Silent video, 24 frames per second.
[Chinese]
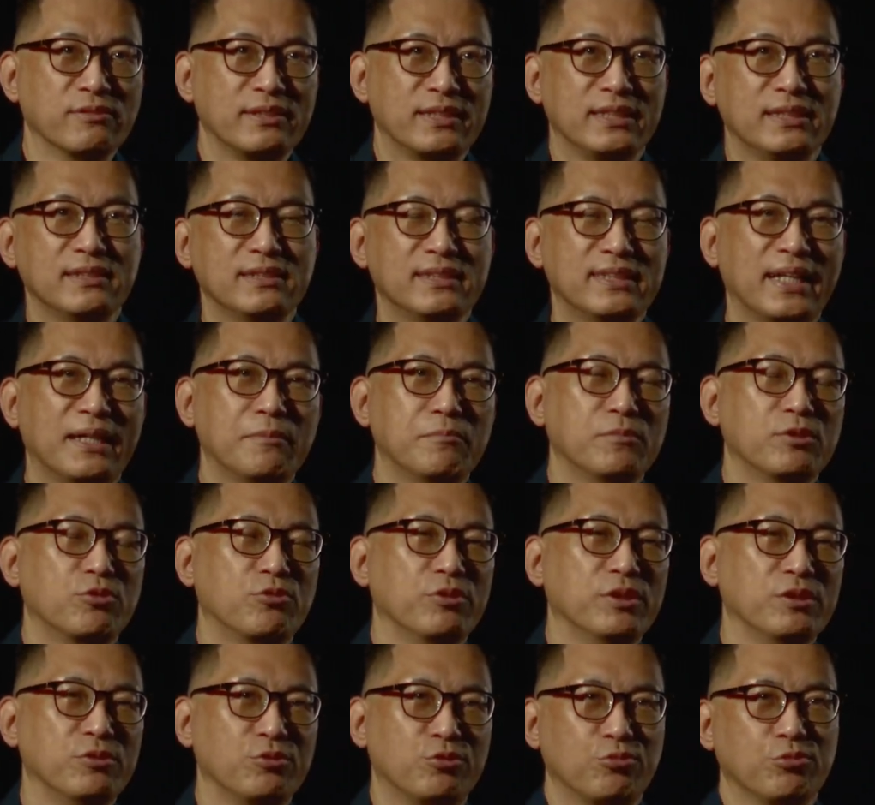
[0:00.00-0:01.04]
其实他们
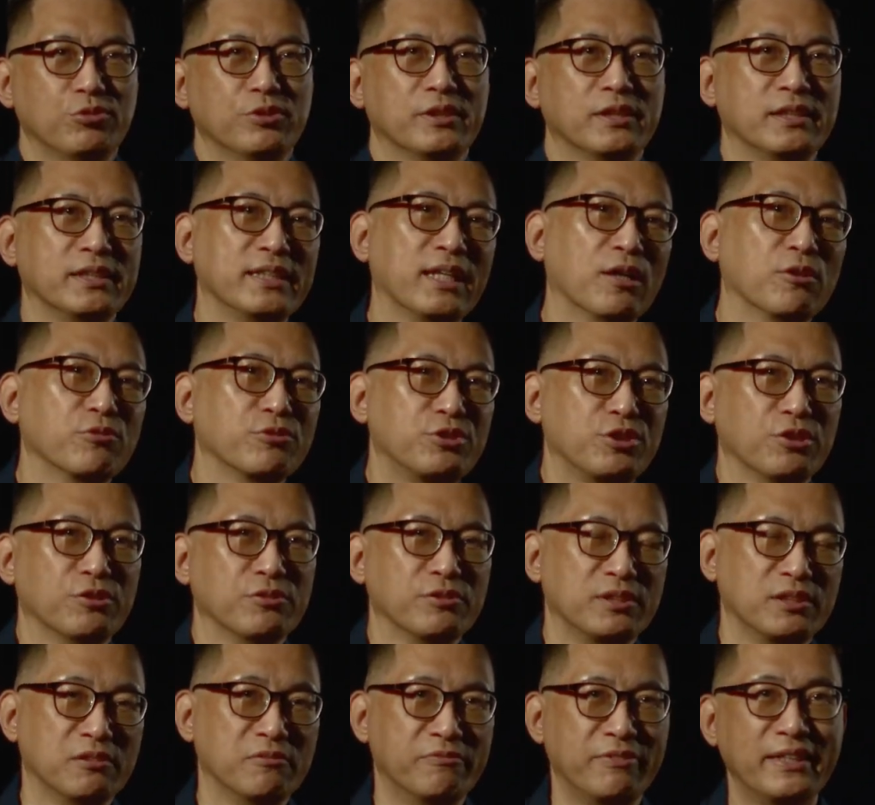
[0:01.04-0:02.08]
对于所有的要求
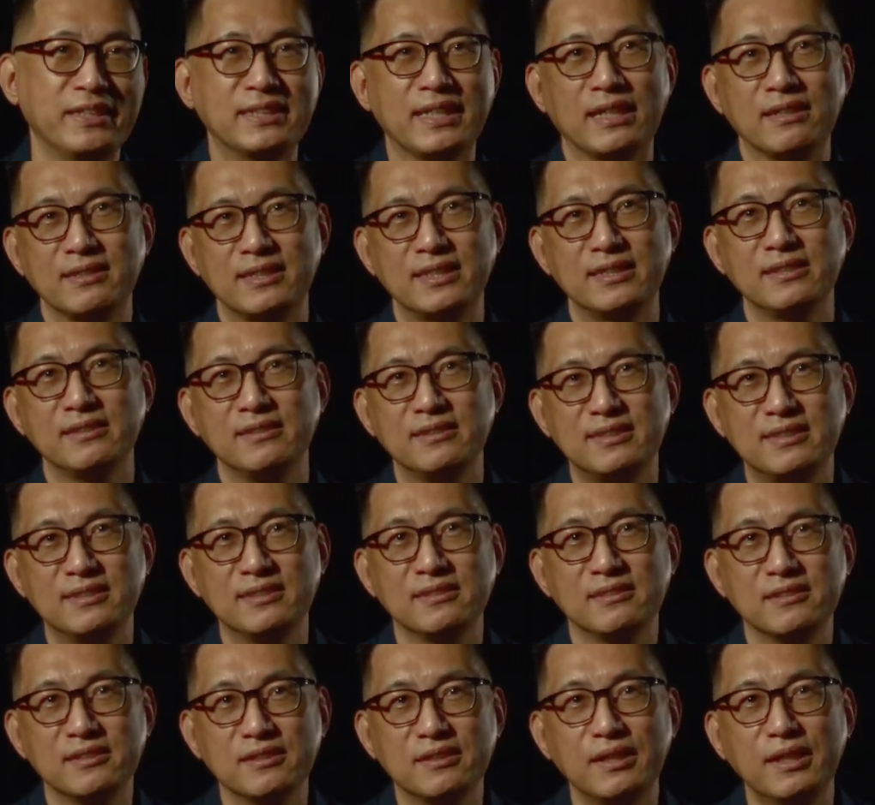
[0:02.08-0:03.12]
是非常细致
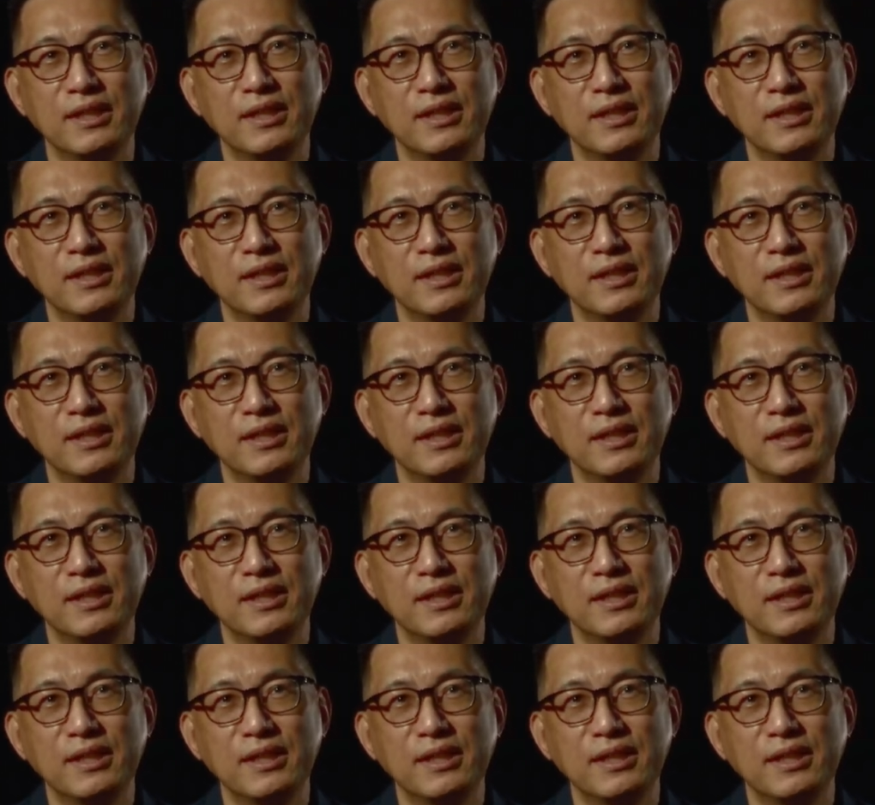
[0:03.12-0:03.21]
的。